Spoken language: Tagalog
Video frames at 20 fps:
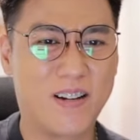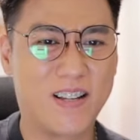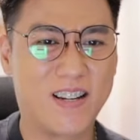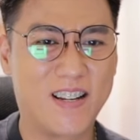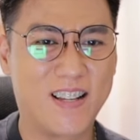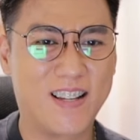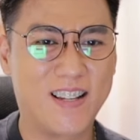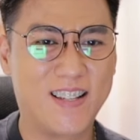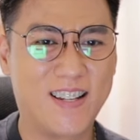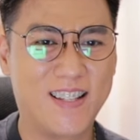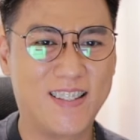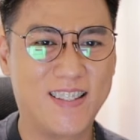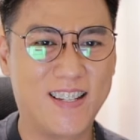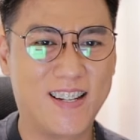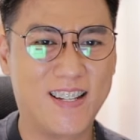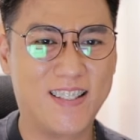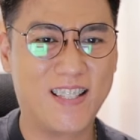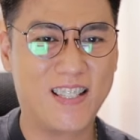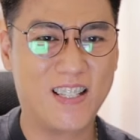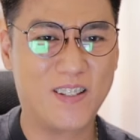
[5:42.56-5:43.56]
Parang ang
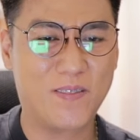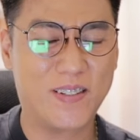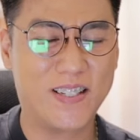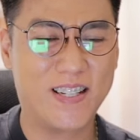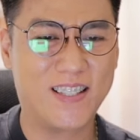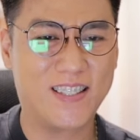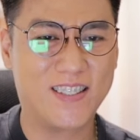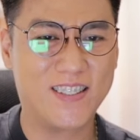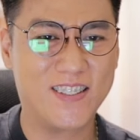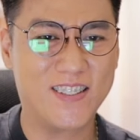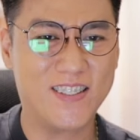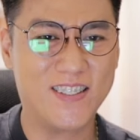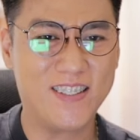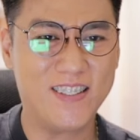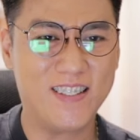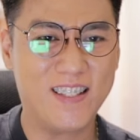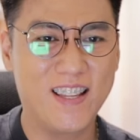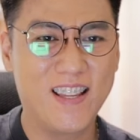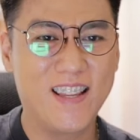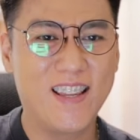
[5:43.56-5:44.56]
ganda-ganda naman
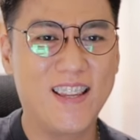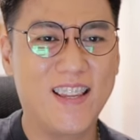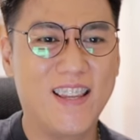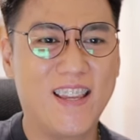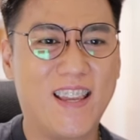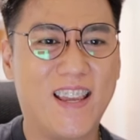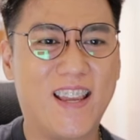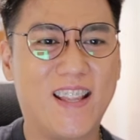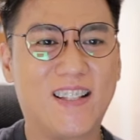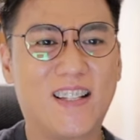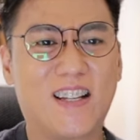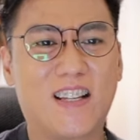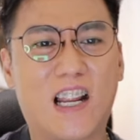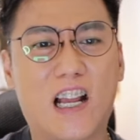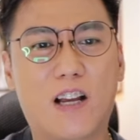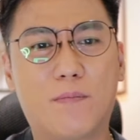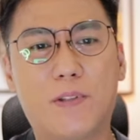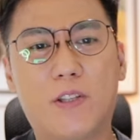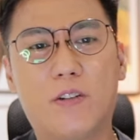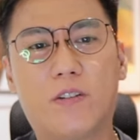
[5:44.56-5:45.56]
ito. And
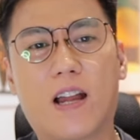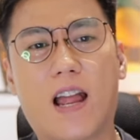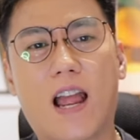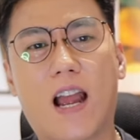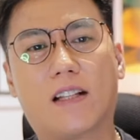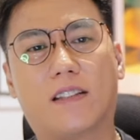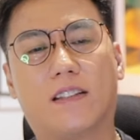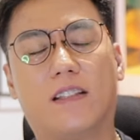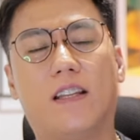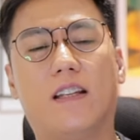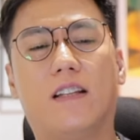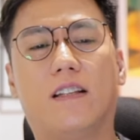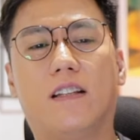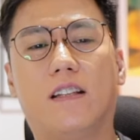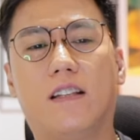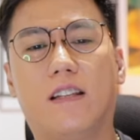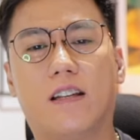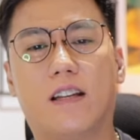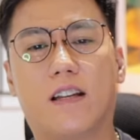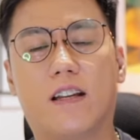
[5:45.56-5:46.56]
grabe yung acting
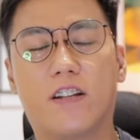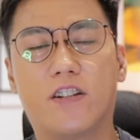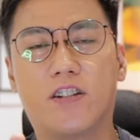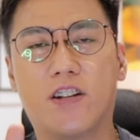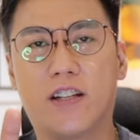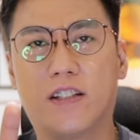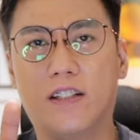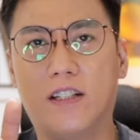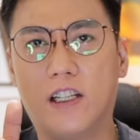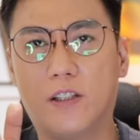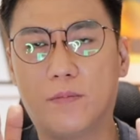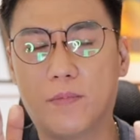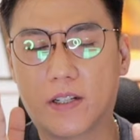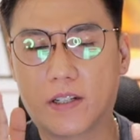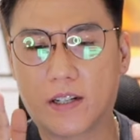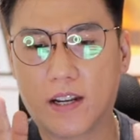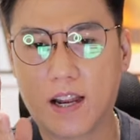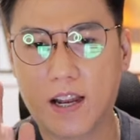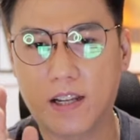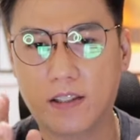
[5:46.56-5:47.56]
ni uh, ah, Jeneline
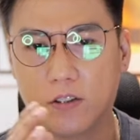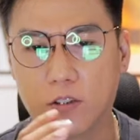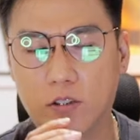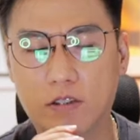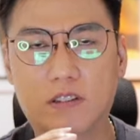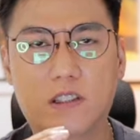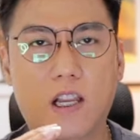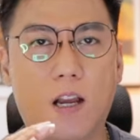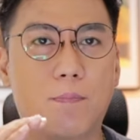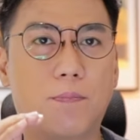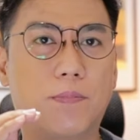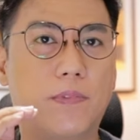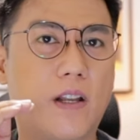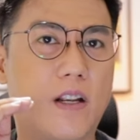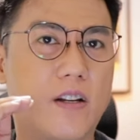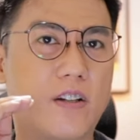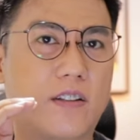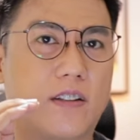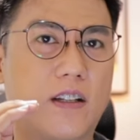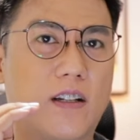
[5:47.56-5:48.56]
Mercado. Top
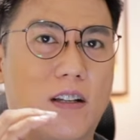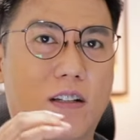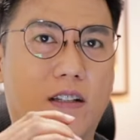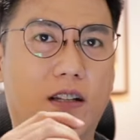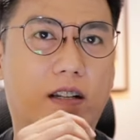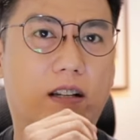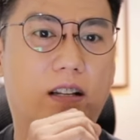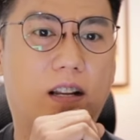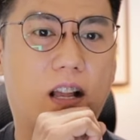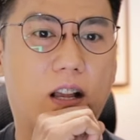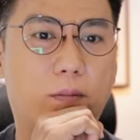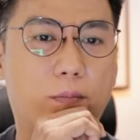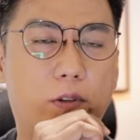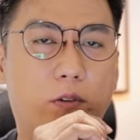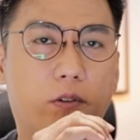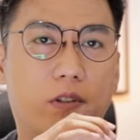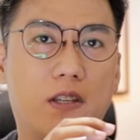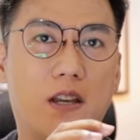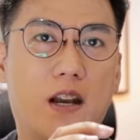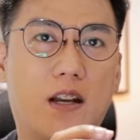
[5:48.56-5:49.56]
notch talaga.
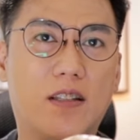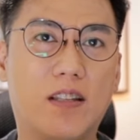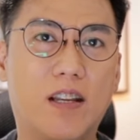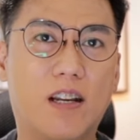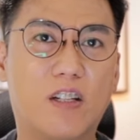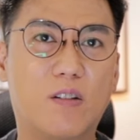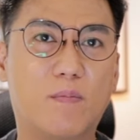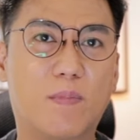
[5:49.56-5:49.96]
Grabe yung iyak niya.